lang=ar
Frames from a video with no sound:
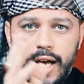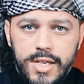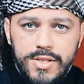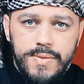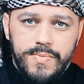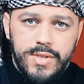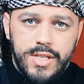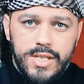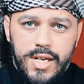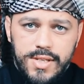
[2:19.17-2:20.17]
أيضا
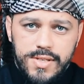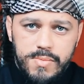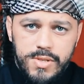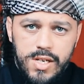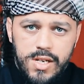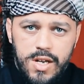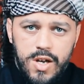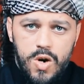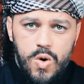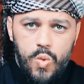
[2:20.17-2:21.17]
إذا اختصمنا
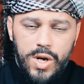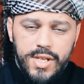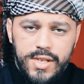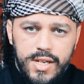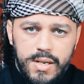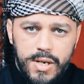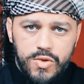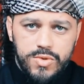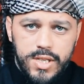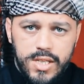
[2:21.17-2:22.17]
واعتذر
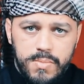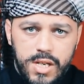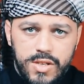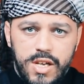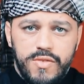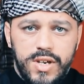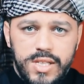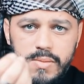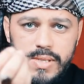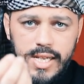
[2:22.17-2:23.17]
بعضنا إلى بعض
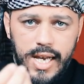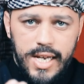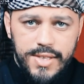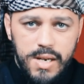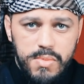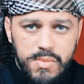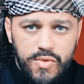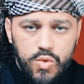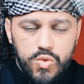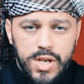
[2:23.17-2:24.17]
فإن من الآداب
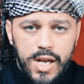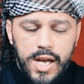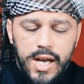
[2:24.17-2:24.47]
المفقودة